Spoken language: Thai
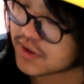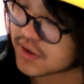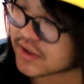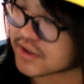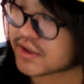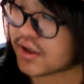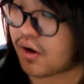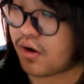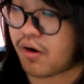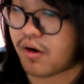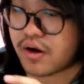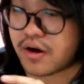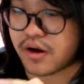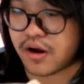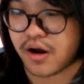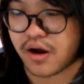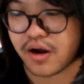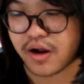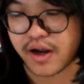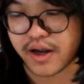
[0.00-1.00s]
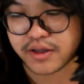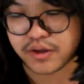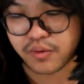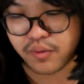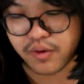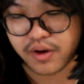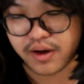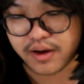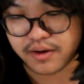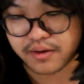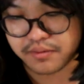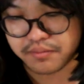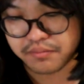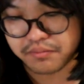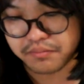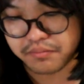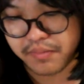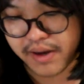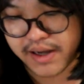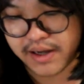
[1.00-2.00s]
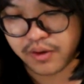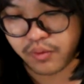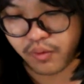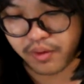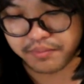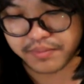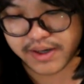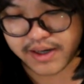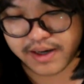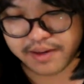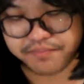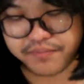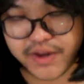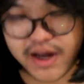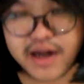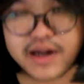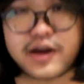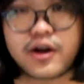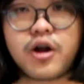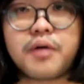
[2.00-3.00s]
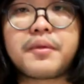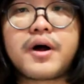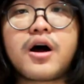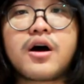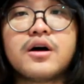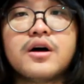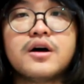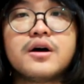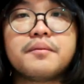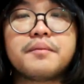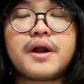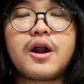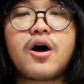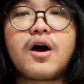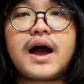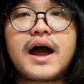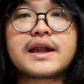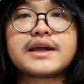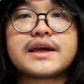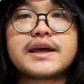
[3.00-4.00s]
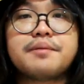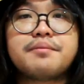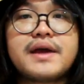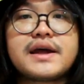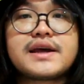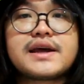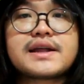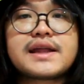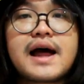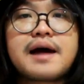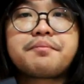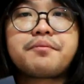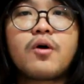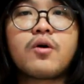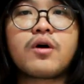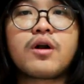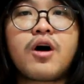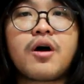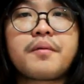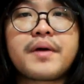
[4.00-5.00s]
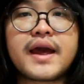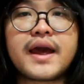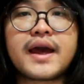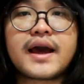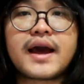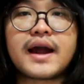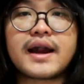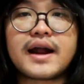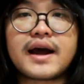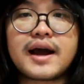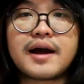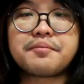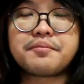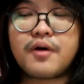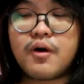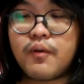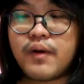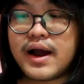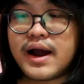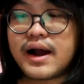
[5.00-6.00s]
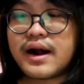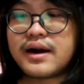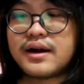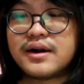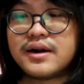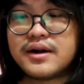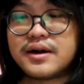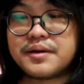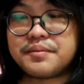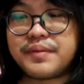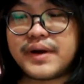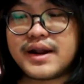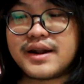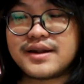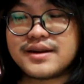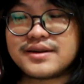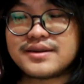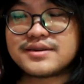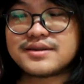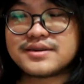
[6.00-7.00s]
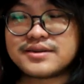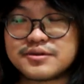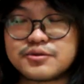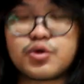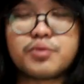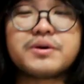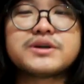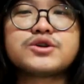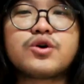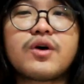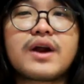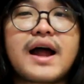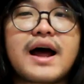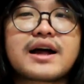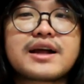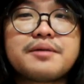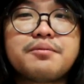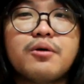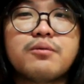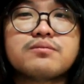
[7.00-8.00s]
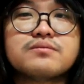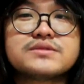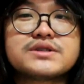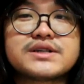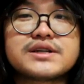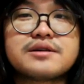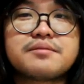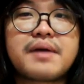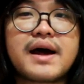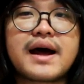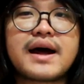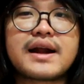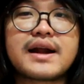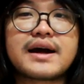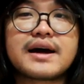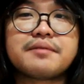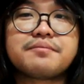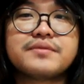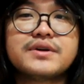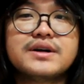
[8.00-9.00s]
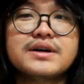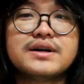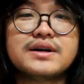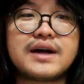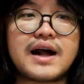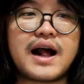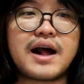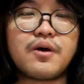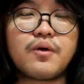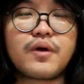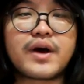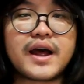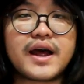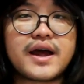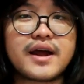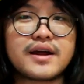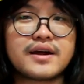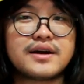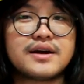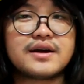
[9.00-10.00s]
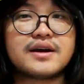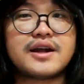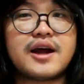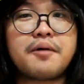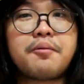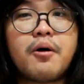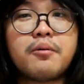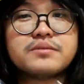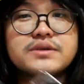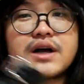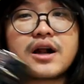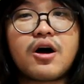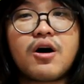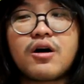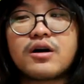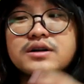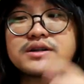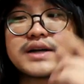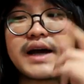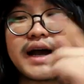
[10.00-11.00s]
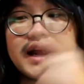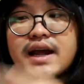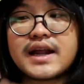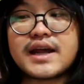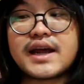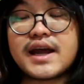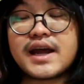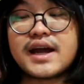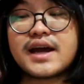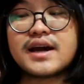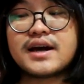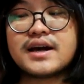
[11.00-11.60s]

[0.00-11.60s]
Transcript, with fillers: หนึ่ง สองแล้วก็ไอ้ตัวไมค์รวมนะครับอ่ะเดี๋ยวเรามามาลองอัดคลิปเล่นกีตาร์โปร่งร้องเพลงกันนะครับเพราะว่าเป็นจุดประสงค์หลักที่ผมซื้อมานะครับอ่ะโอเคเดี๋ยวผมจะลองใช้อันนี้